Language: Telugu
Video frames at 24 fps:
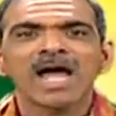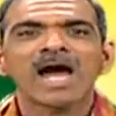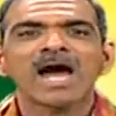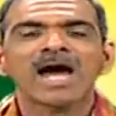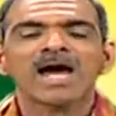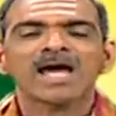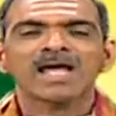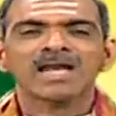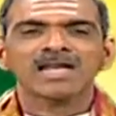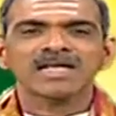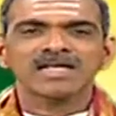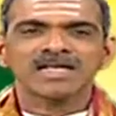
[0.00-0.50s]

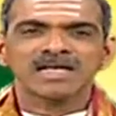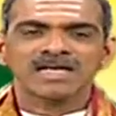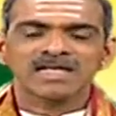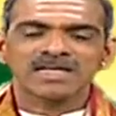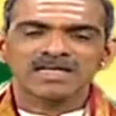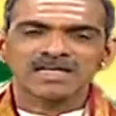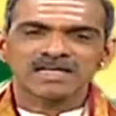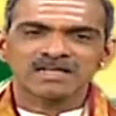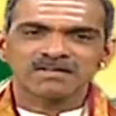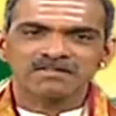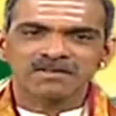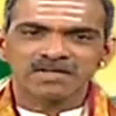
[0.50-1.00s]

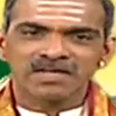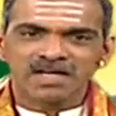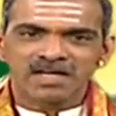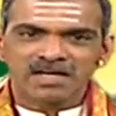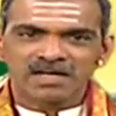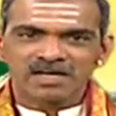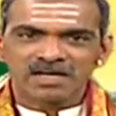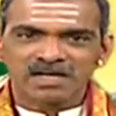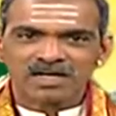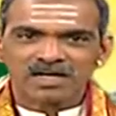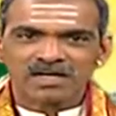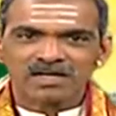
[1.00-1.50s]
ఆలయానికి
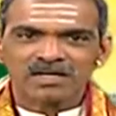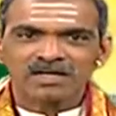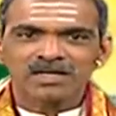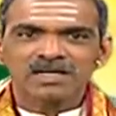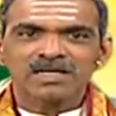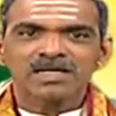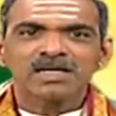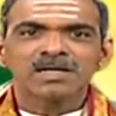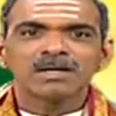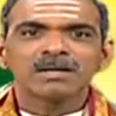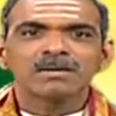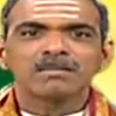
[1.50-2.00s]
వెళ్ళాక
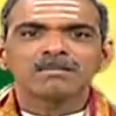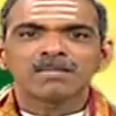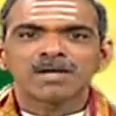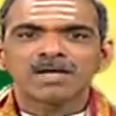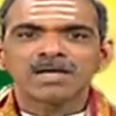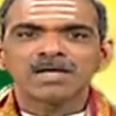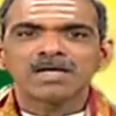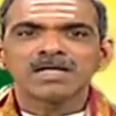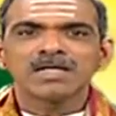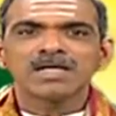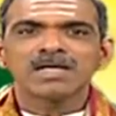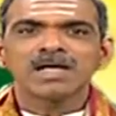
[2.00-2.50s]

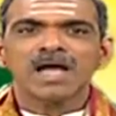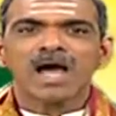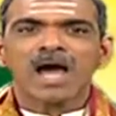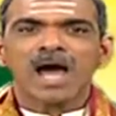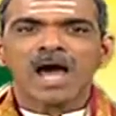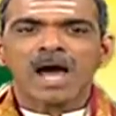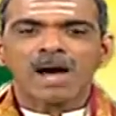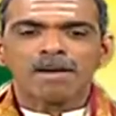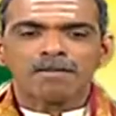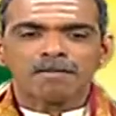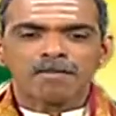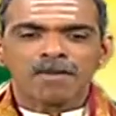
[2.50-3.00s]
మళ్ళీ
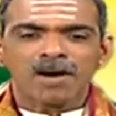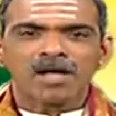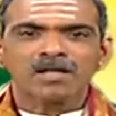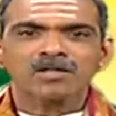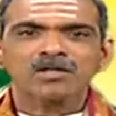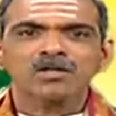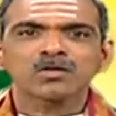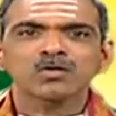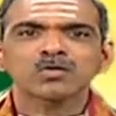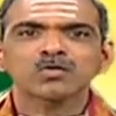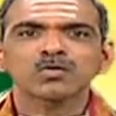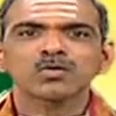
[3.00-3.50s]
ఆ
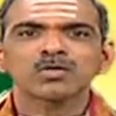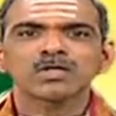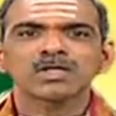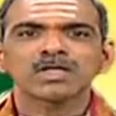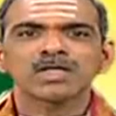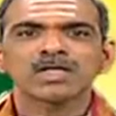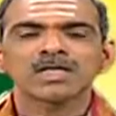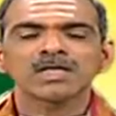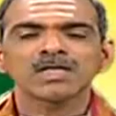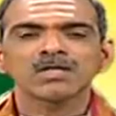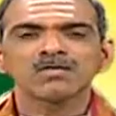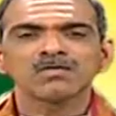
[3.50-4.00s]
పాదంతో
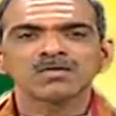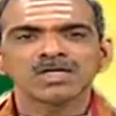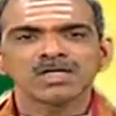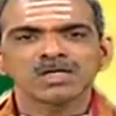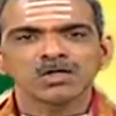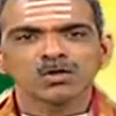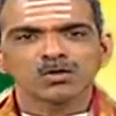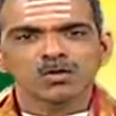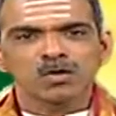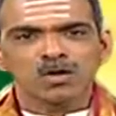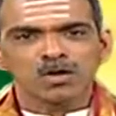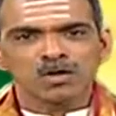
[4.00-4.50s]
నీవు నీ
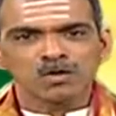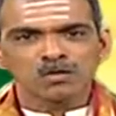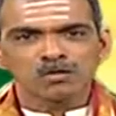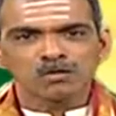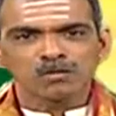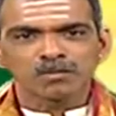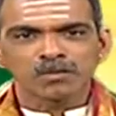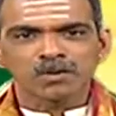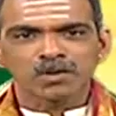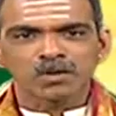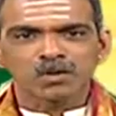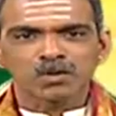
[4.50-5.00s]
ఇంట్లో
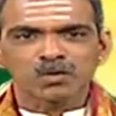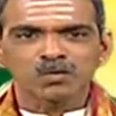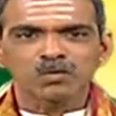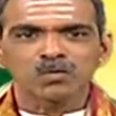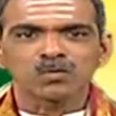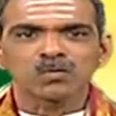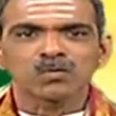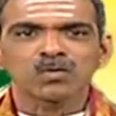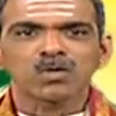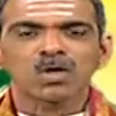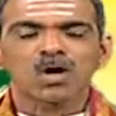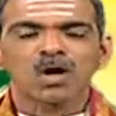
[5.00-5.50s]
అడుగుపెట్టు
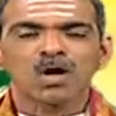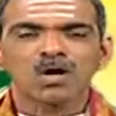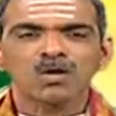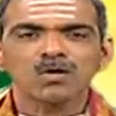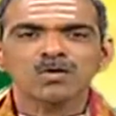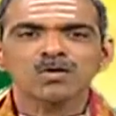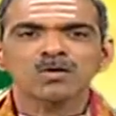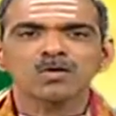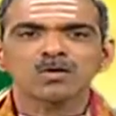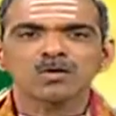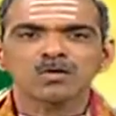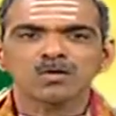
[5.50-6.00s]
కాళ్ళు
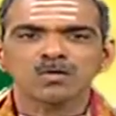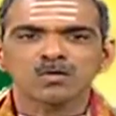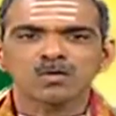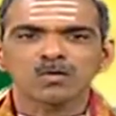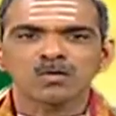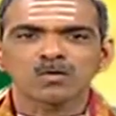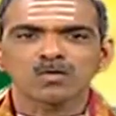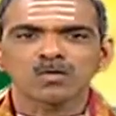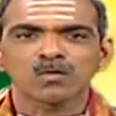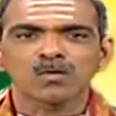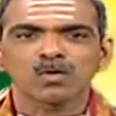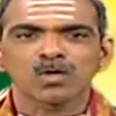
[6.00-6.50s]

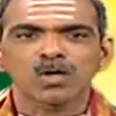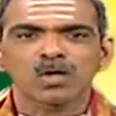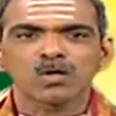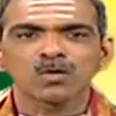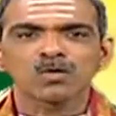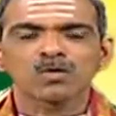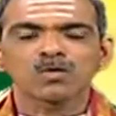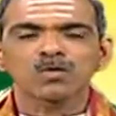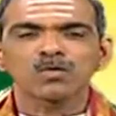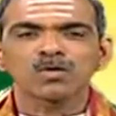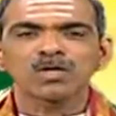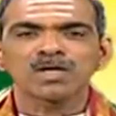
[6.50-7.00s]
కడుక్కోకు
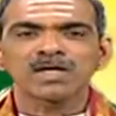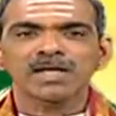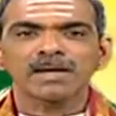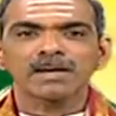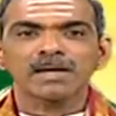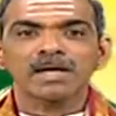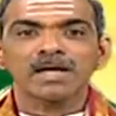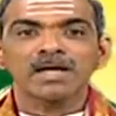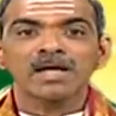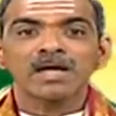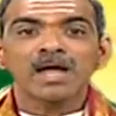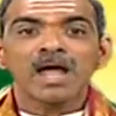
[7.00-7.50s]
కడుక్కుంటే
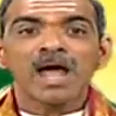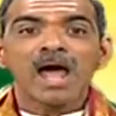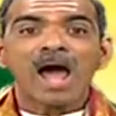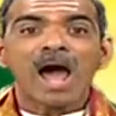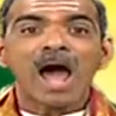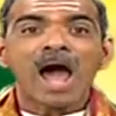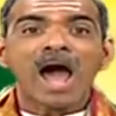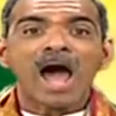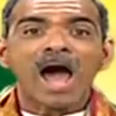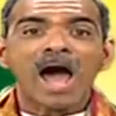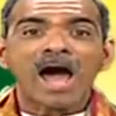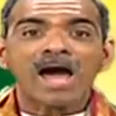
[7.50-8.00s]

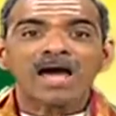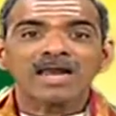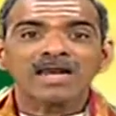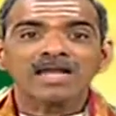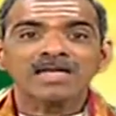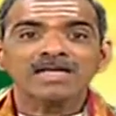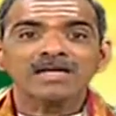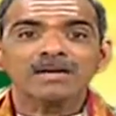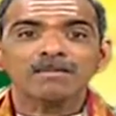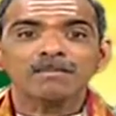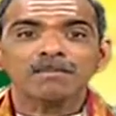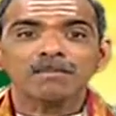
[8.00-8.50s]
ఆ
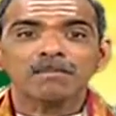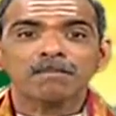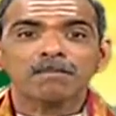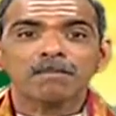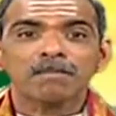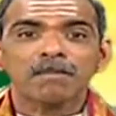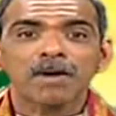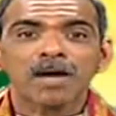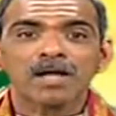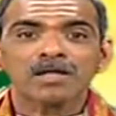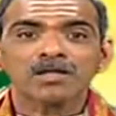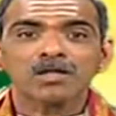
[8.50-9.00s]
ఆలయ
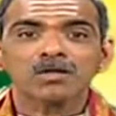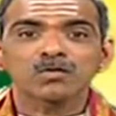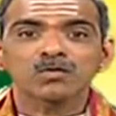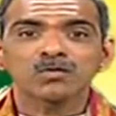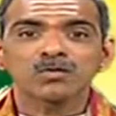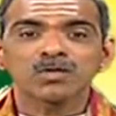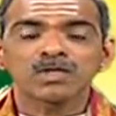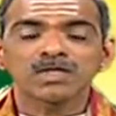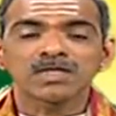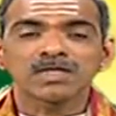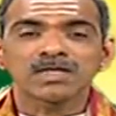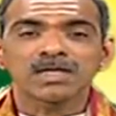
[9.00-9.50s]

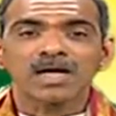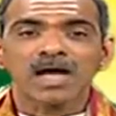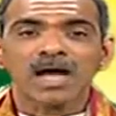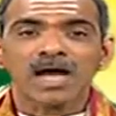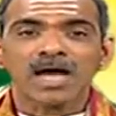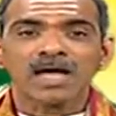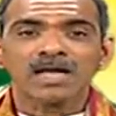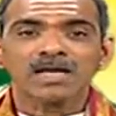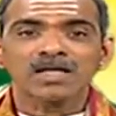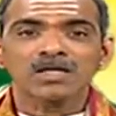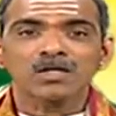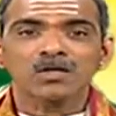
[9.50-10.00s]
పాదధూళి
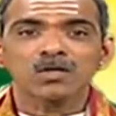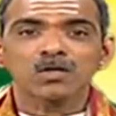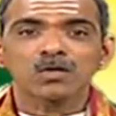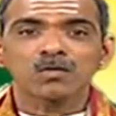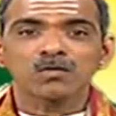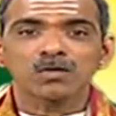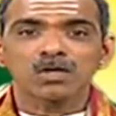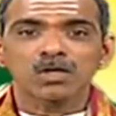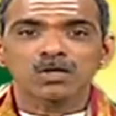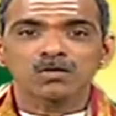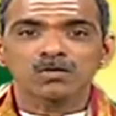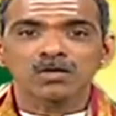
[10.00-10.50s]
ఆలయంలో
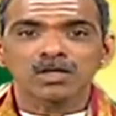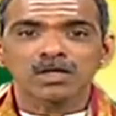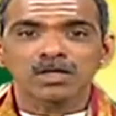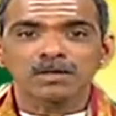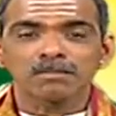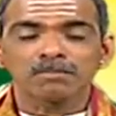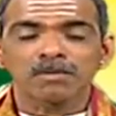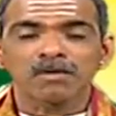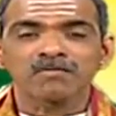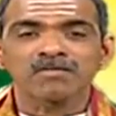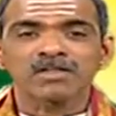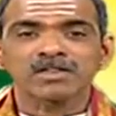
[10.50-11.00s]
ఉన్నటువంటి
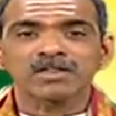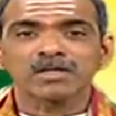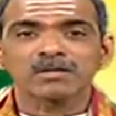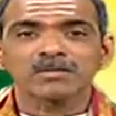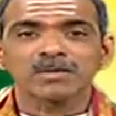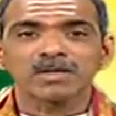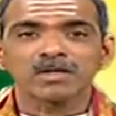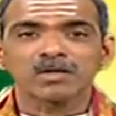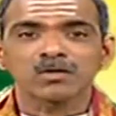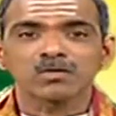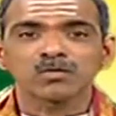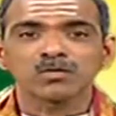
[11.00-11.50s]

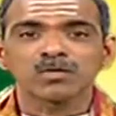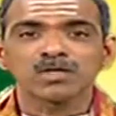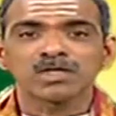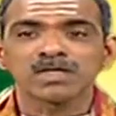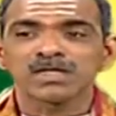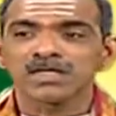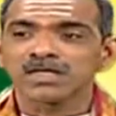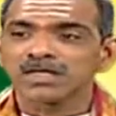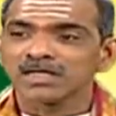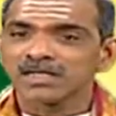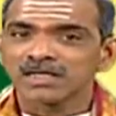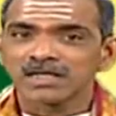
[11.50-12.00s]
పవిత్రమైన ధూళి
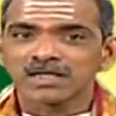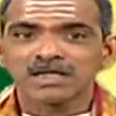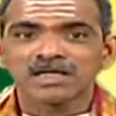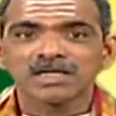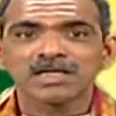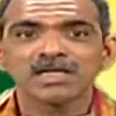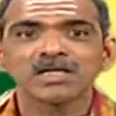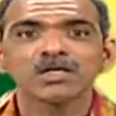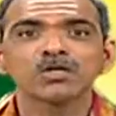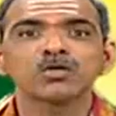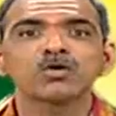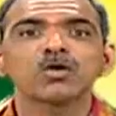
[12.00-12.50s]
నీ
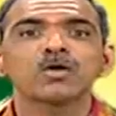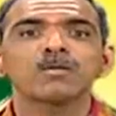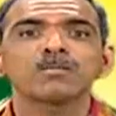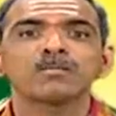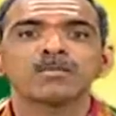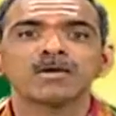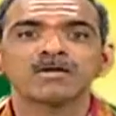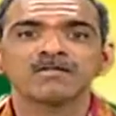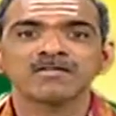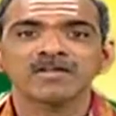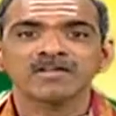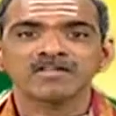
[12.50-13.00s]
ఇంట్లో
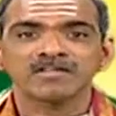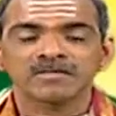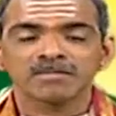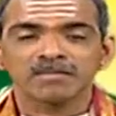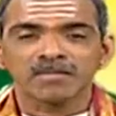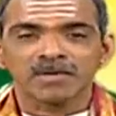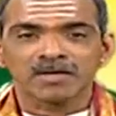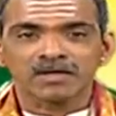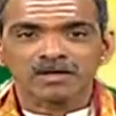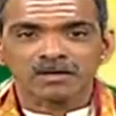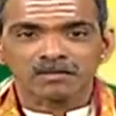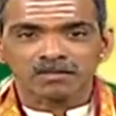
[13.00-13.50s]

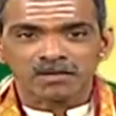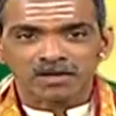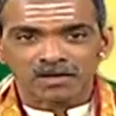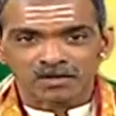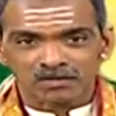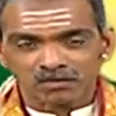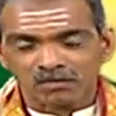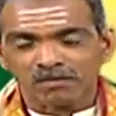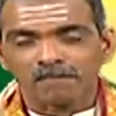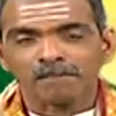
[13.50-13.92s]
ప్రవేశింపెట్టబడదు